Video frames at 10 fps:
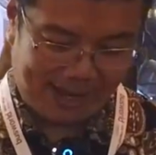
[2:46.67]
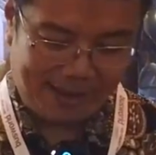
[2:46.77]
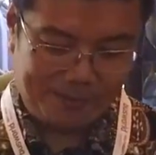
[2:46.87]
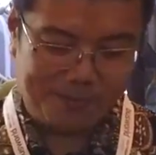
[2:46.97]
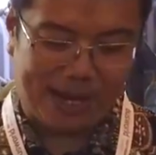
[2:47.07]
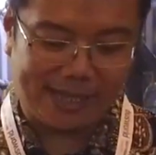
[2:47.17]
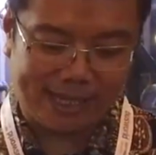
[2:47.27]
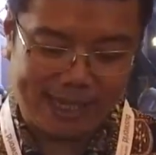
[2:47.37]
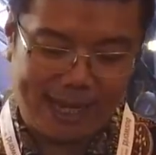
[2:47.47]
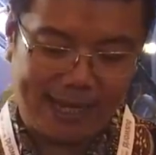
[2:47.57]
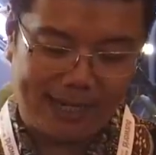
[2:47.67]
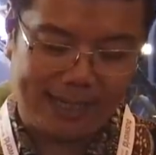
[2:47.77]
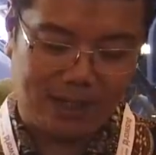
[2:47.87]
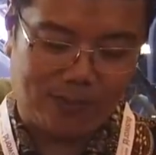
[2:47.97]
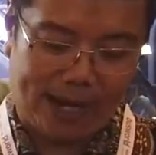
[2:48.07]
ya. Baterainya
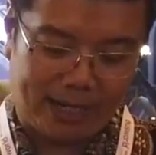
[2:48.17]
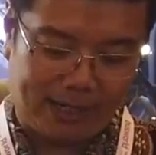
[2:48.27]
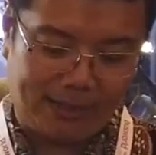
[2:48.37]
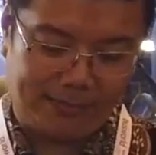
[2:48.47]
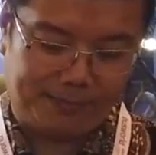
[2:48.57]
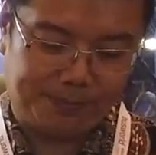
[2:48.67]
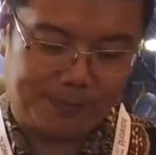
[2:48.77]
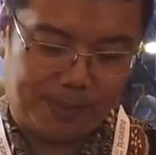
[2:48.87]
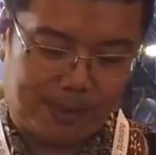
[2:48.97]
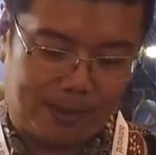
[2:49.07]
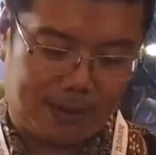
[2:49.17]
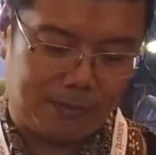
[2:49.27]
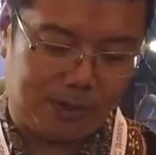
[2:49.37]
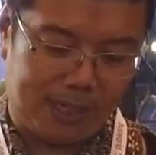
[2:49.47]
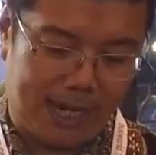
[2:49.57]
lithium iron.
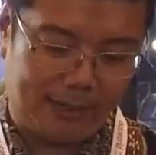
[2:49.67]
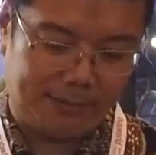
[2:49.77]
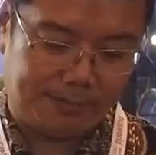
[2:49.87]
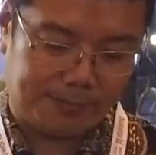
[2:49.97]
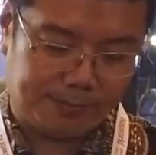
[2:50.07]
Kemudian